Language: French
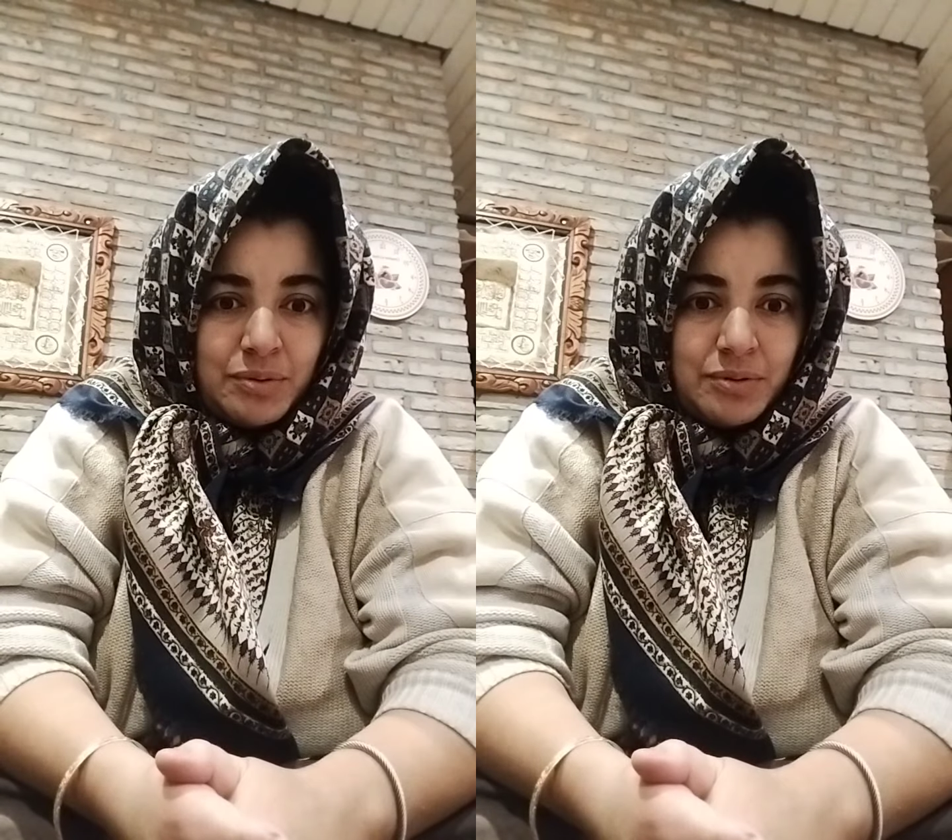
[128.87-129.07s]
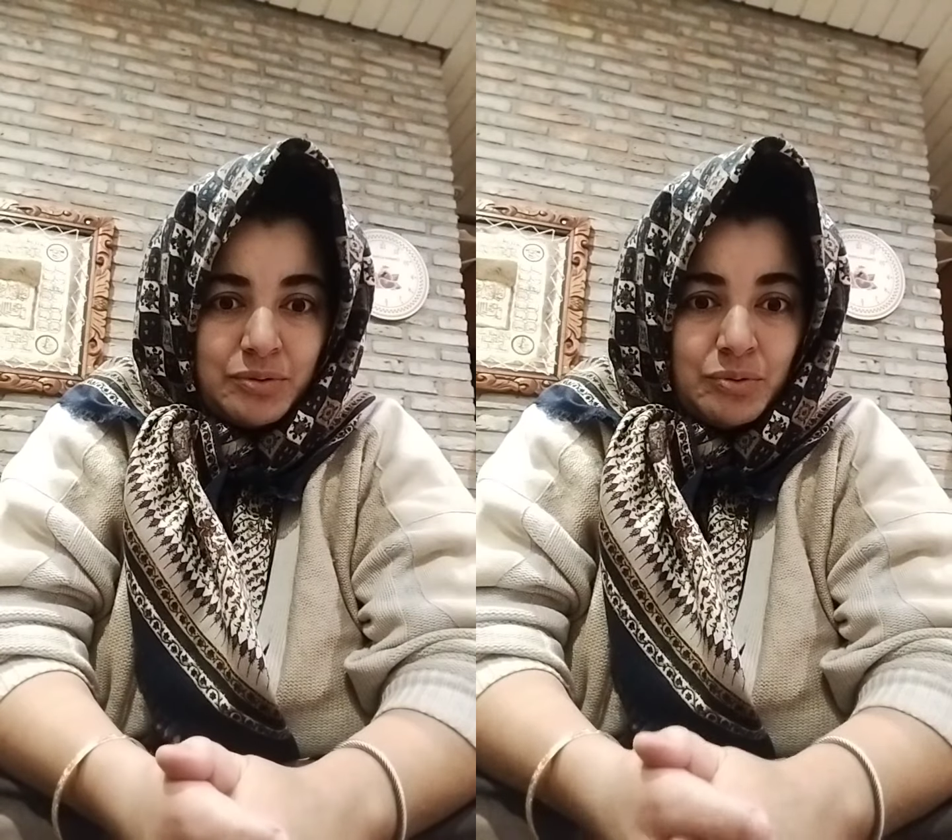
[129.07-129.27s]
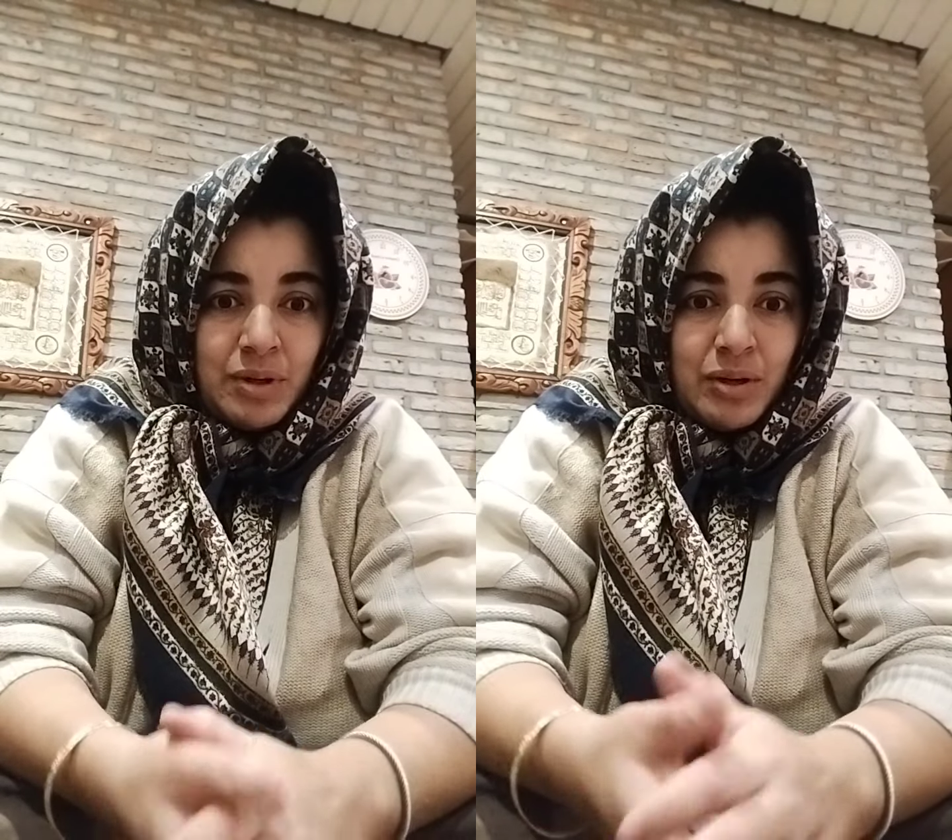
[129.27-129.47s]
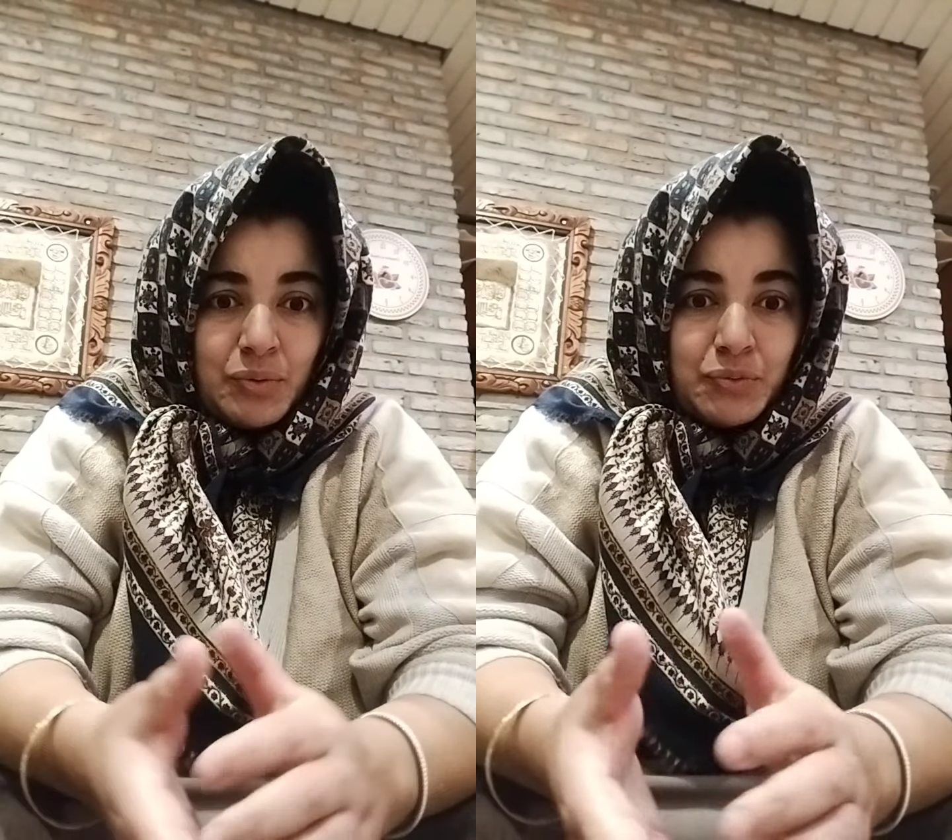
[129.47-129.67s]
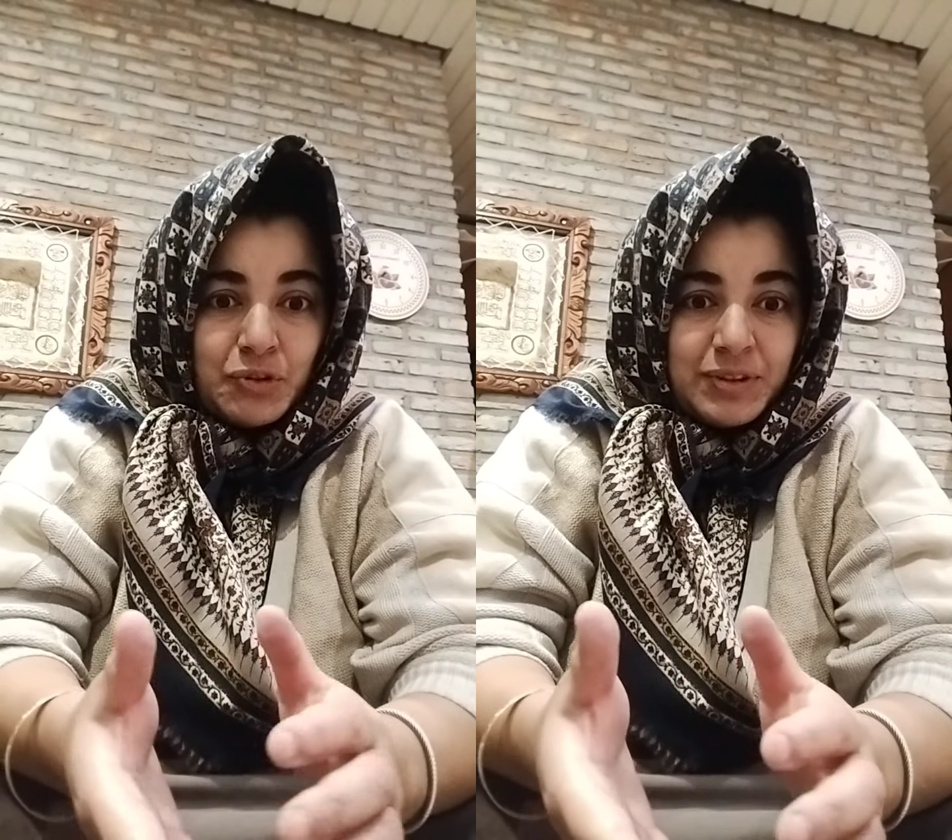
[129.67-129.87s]
doit
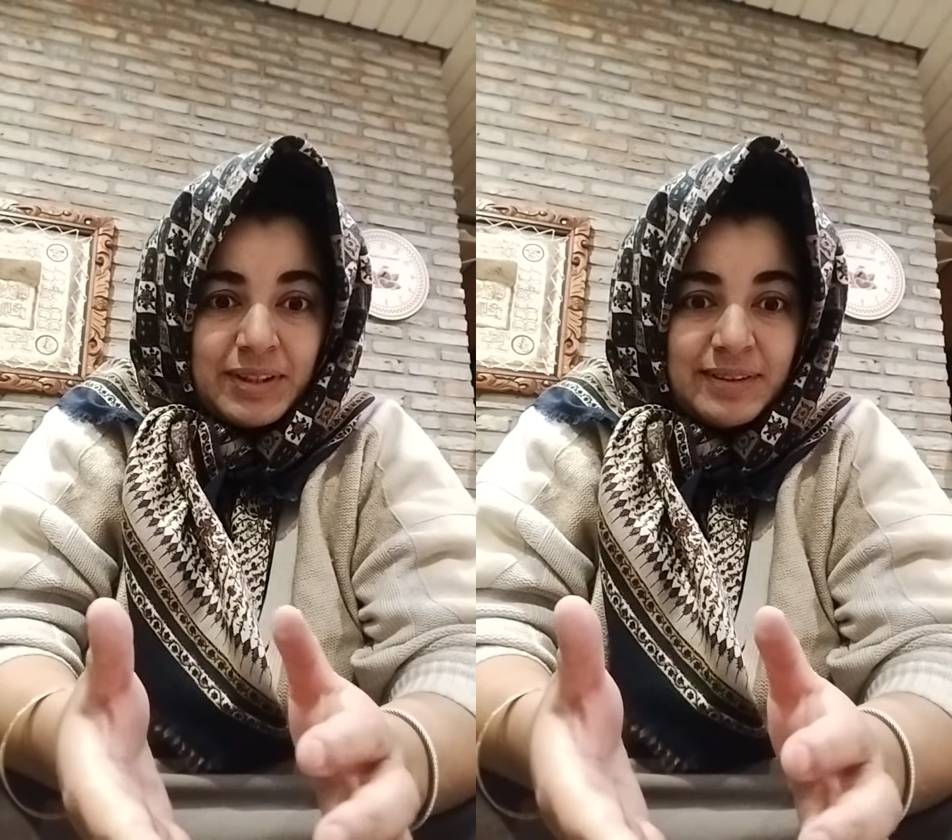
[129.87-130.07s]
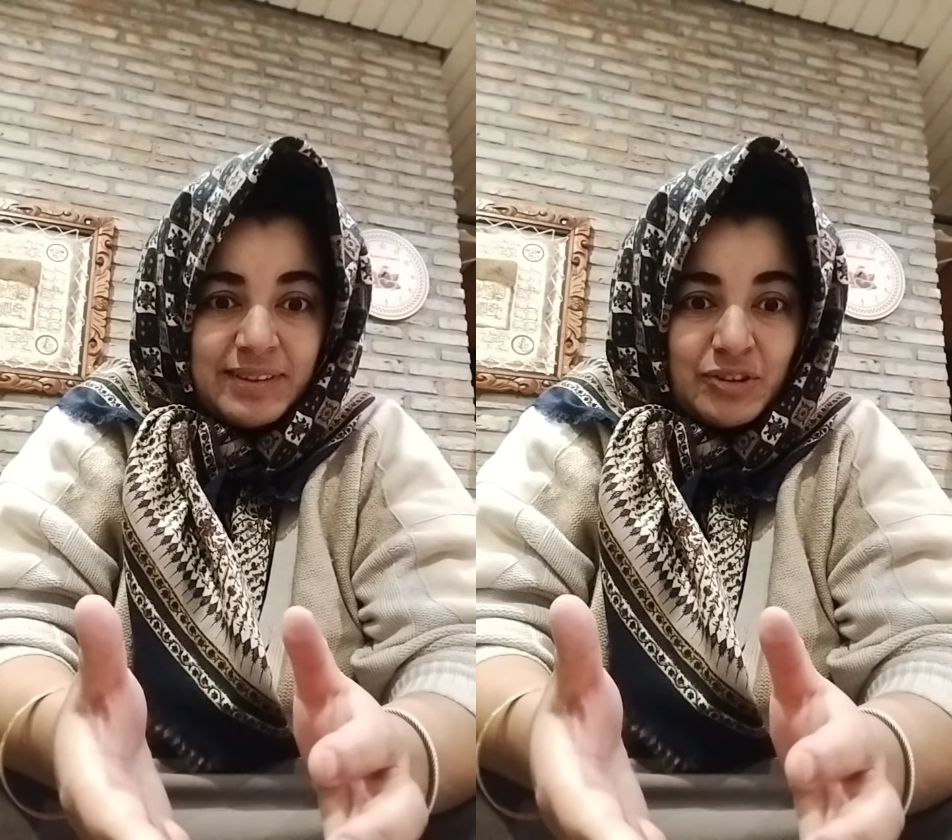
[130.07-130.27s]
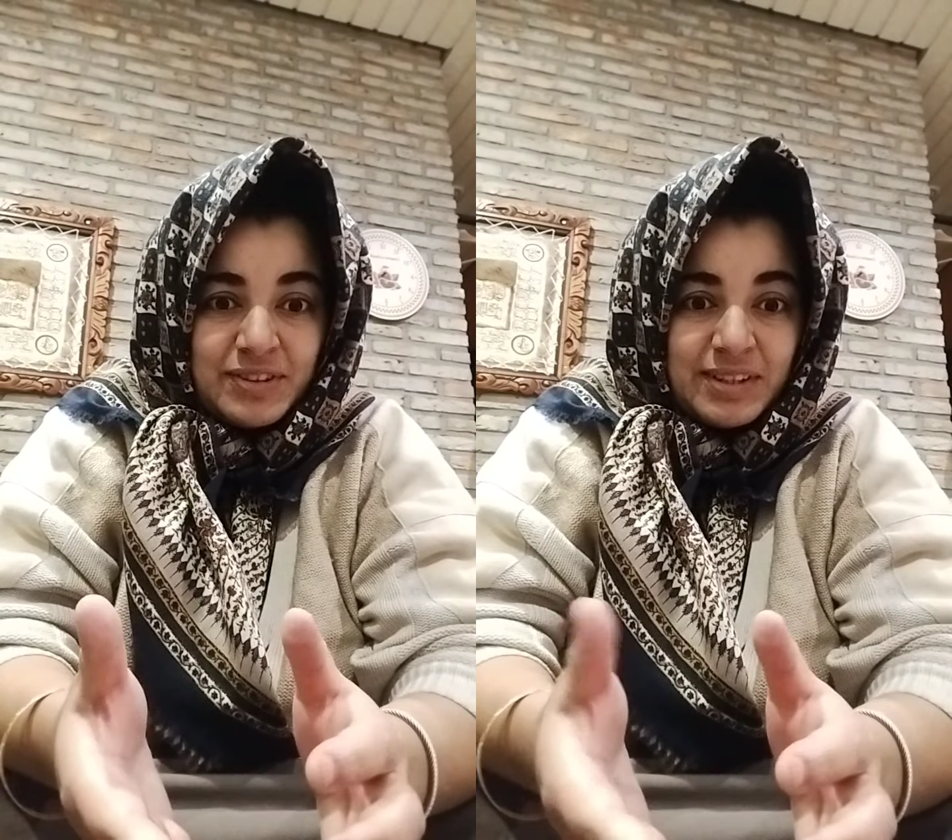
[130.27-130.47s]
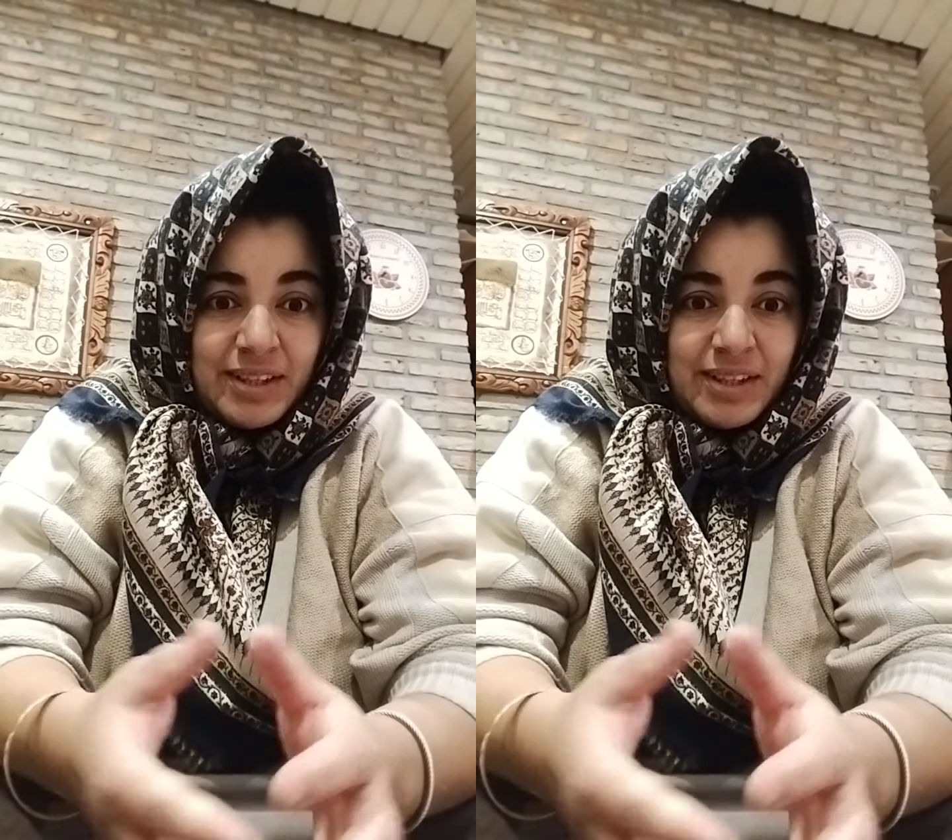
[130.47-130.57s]
enfanter, c'est dans sa